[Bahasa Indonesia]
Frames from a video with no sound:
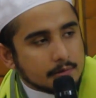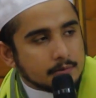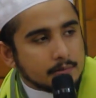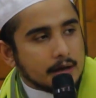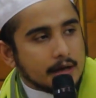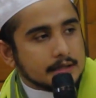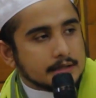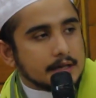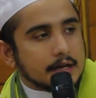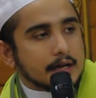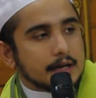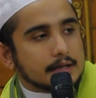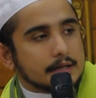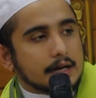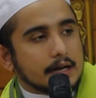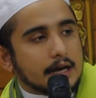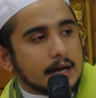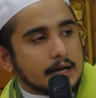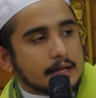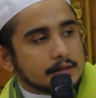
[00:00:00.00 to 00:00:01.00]
banyak yang
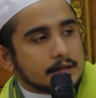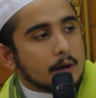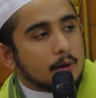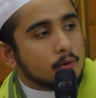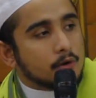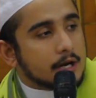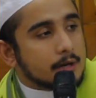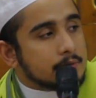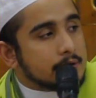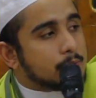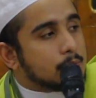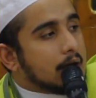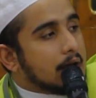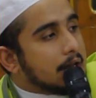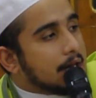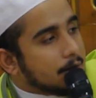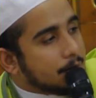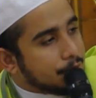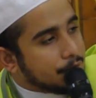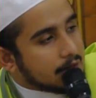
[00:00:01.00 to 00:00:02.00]
nggak tahu nama
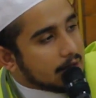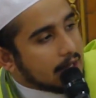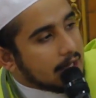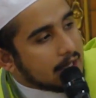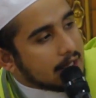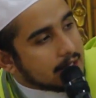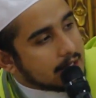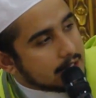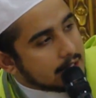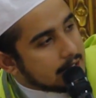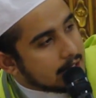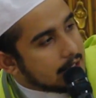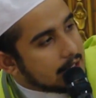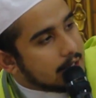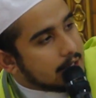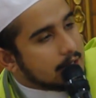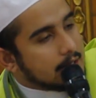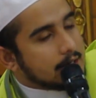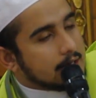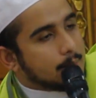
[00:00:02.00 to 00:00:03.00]
muallifnya.
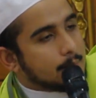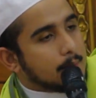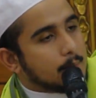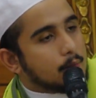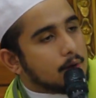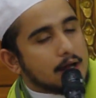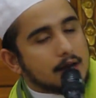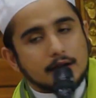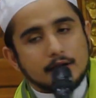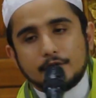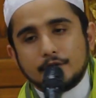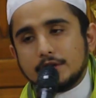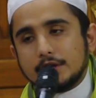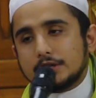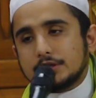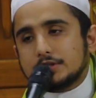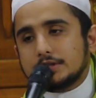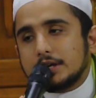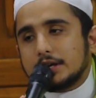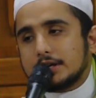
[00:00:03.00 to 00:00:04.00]
Nama muallifnya
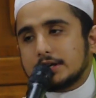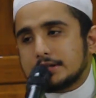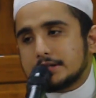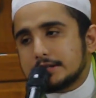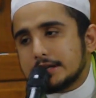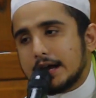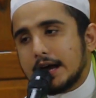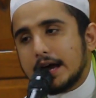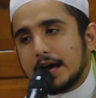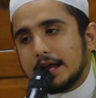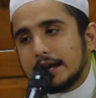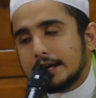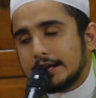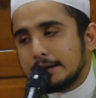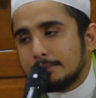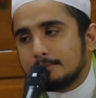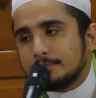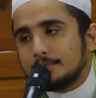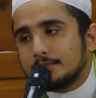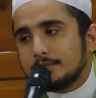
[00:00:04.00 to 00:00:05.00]
Syekh
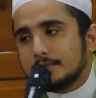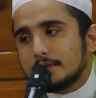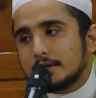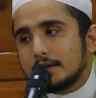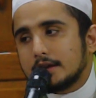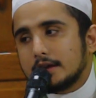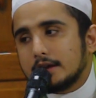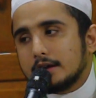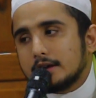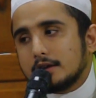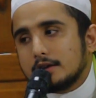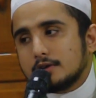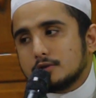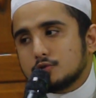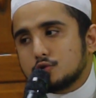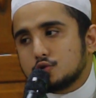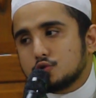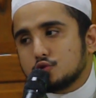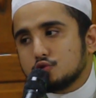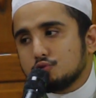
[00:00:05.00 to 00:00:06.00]
Salim
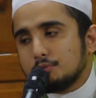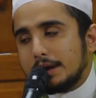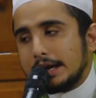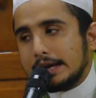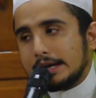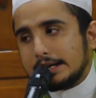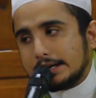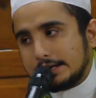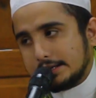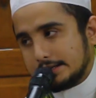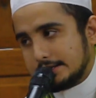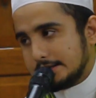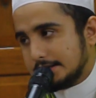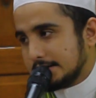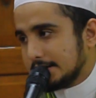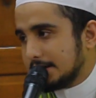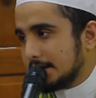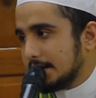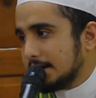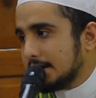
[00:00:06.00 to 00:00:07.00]
Sumir.
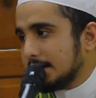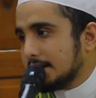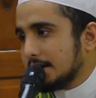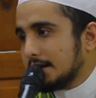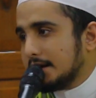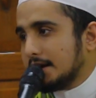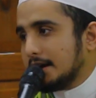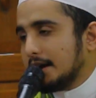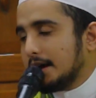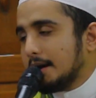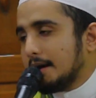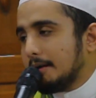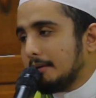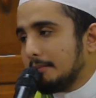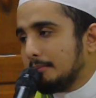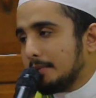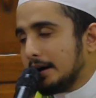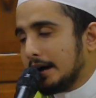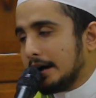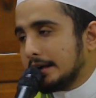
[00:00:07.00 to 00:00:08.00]
Nah,
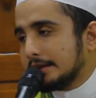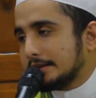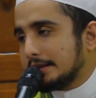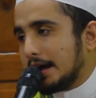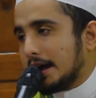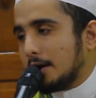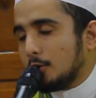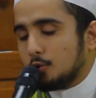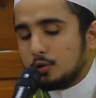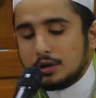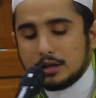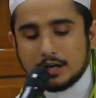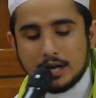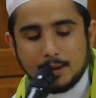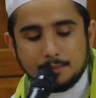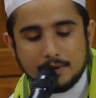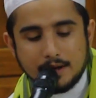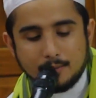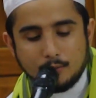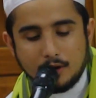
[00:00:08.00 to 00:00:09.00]
mengetahui
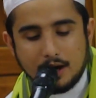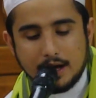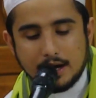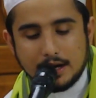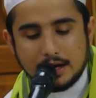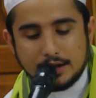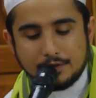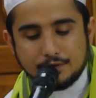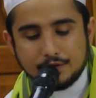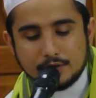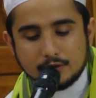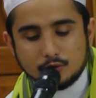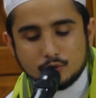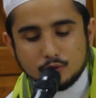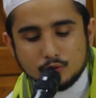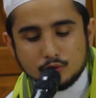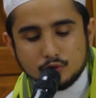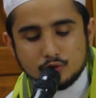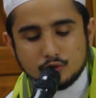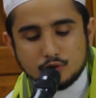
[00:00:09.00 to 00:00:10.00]
nama muallif
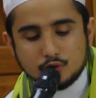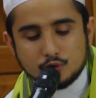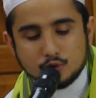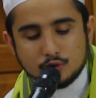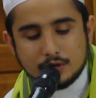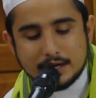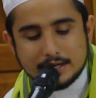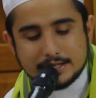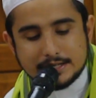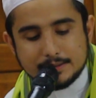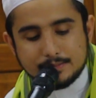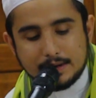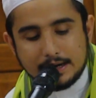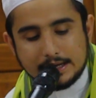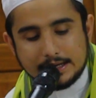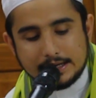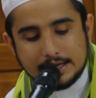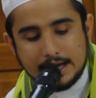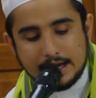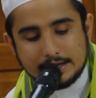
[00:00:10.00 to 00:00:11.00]
itu sudah
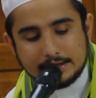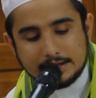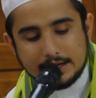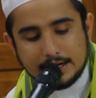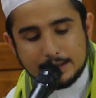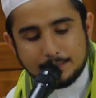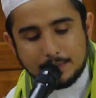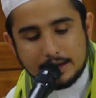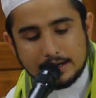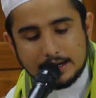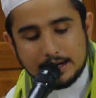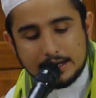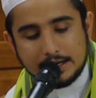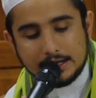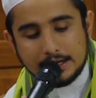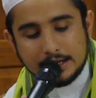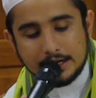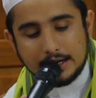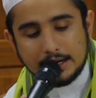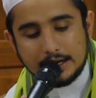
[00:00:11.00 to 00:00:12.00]
sebagian daripada
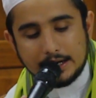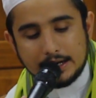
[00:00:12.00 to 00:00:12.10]
il